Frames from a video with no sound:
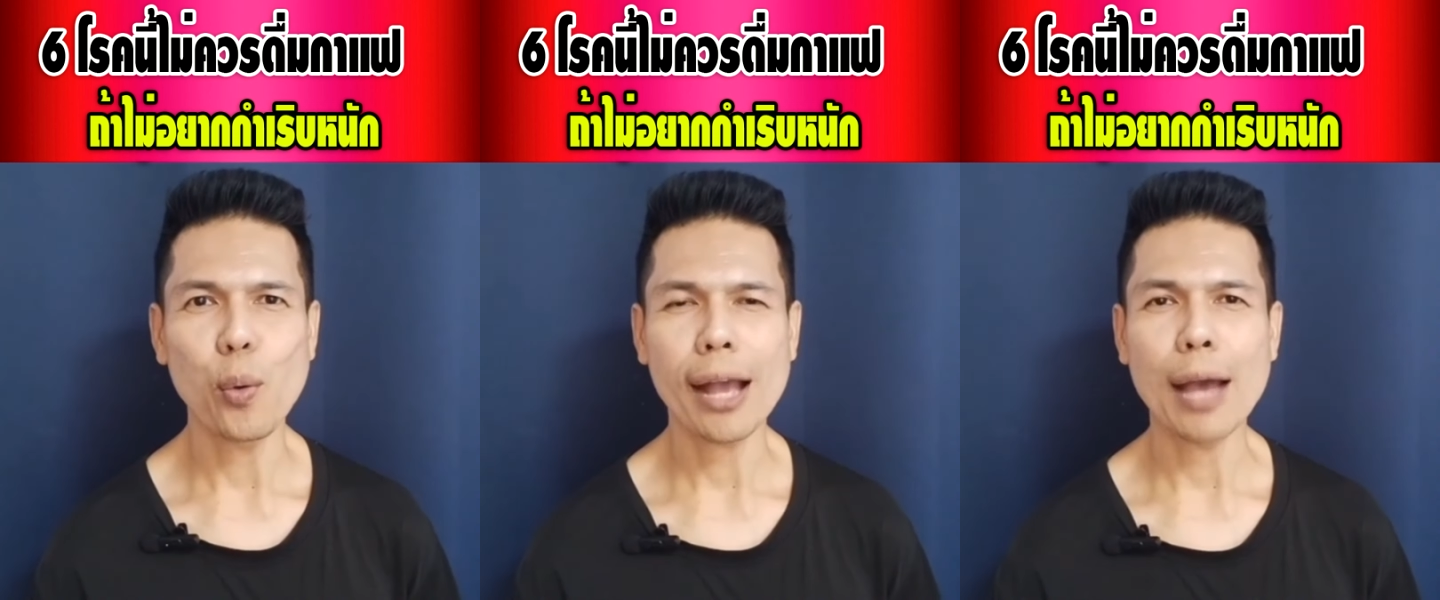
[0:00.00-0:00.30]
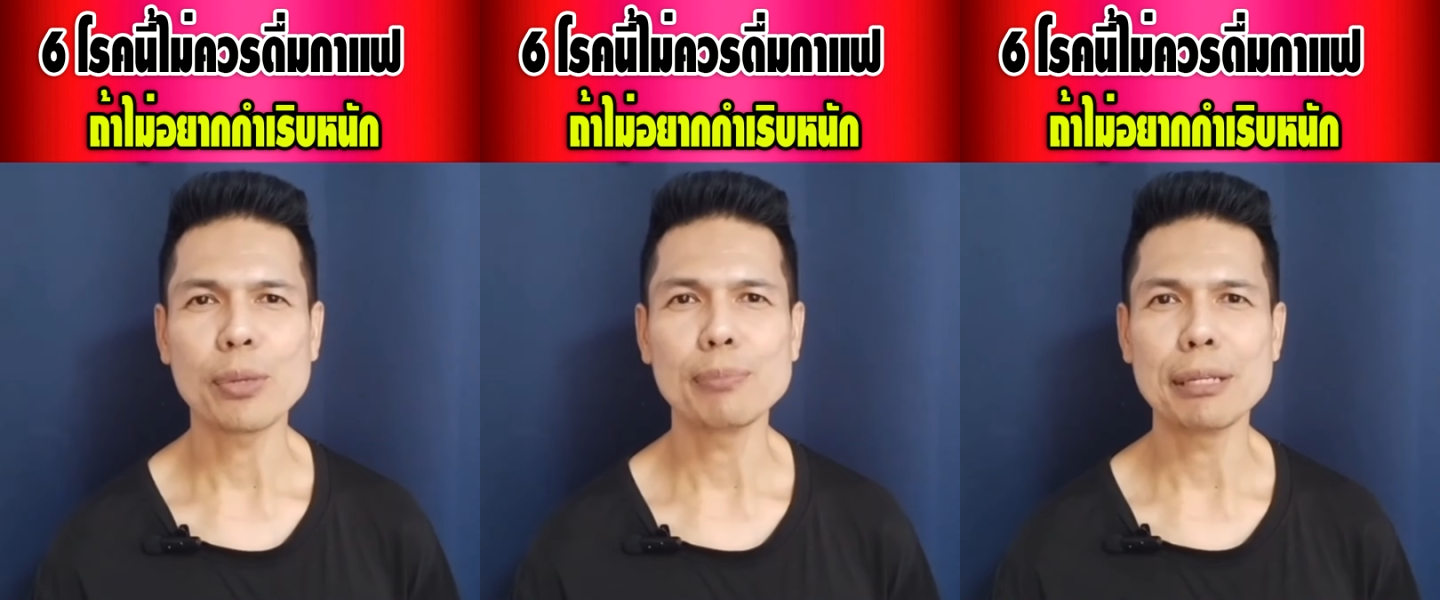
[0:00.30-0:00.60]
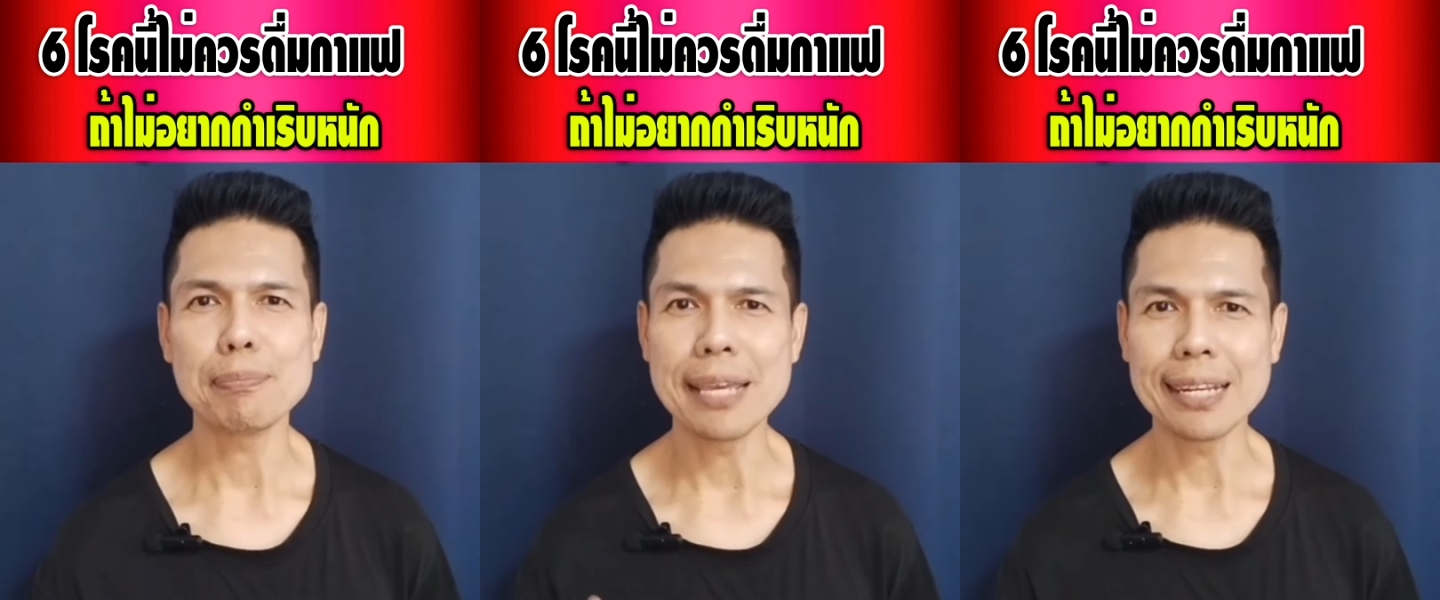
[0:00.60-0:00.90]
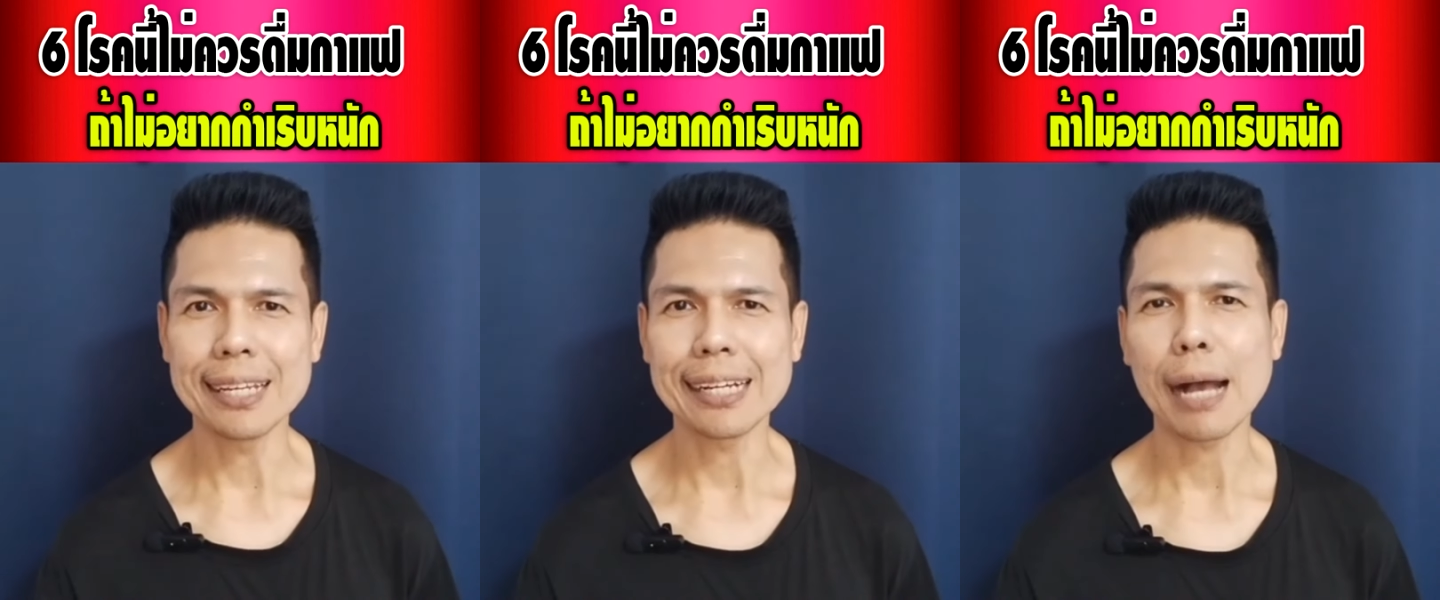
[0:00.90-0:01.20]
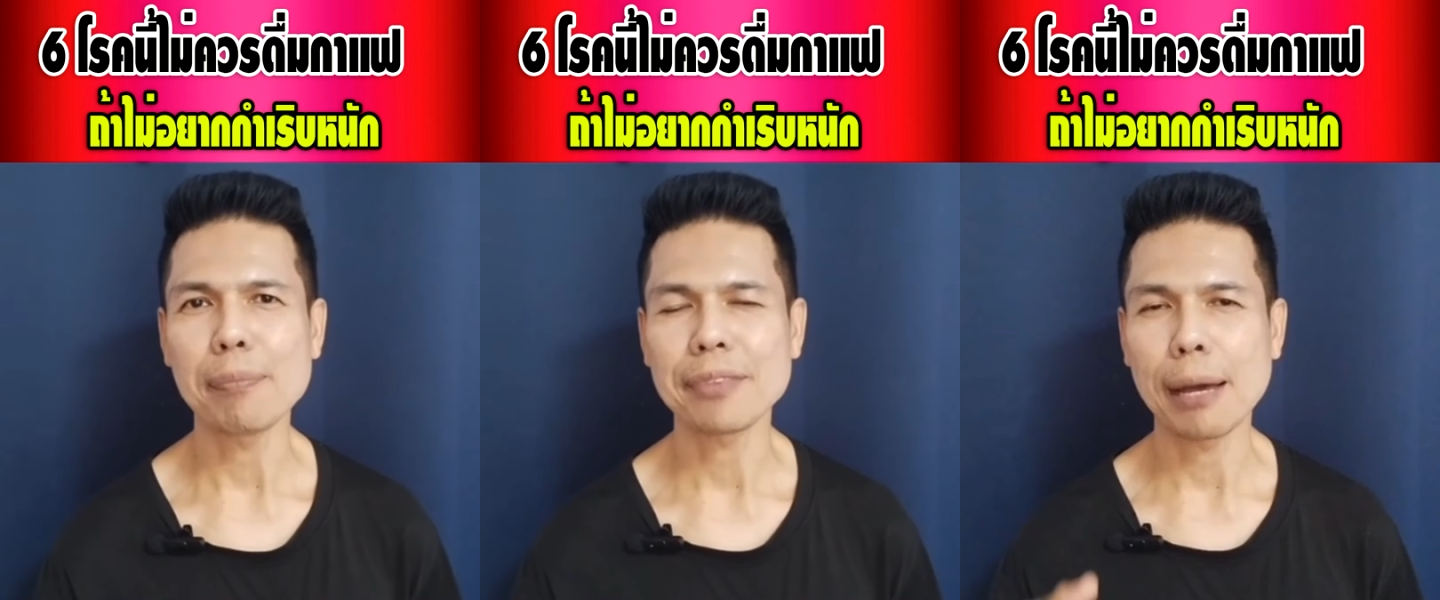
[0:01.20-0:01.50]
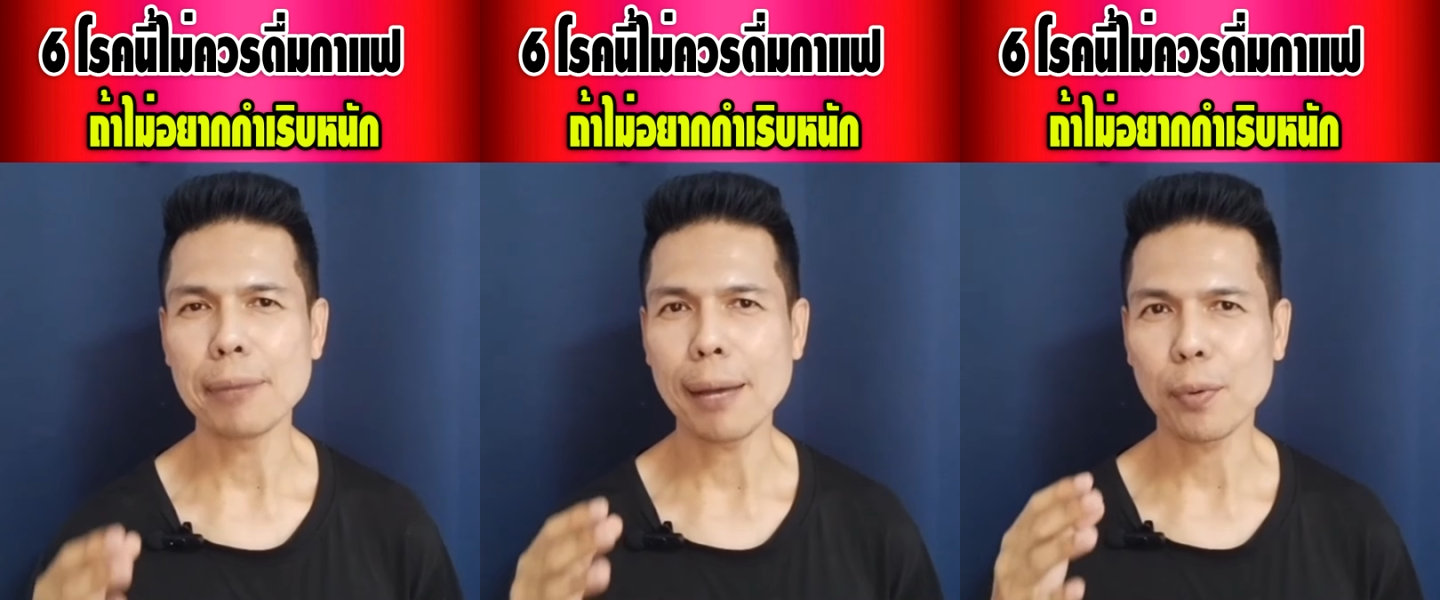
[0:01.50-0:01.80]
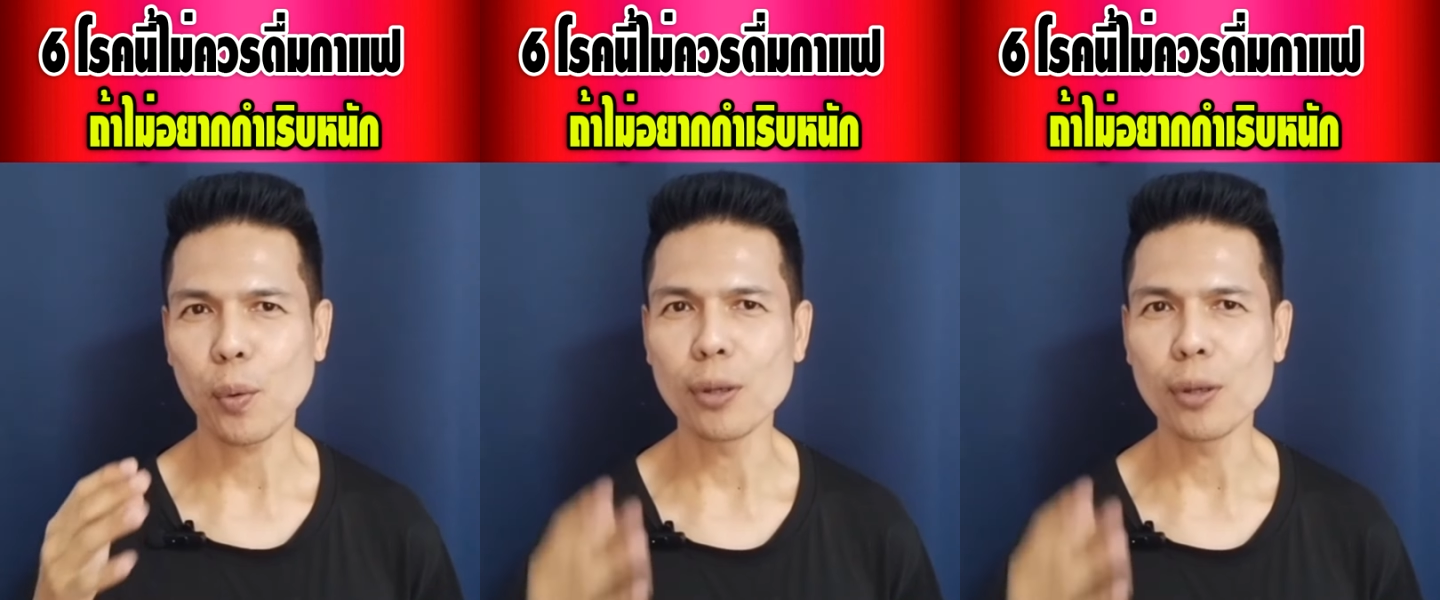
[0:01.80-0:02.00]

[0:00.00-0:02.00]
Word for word: โรคขาดวิตามิน B1 ครับสำหรับ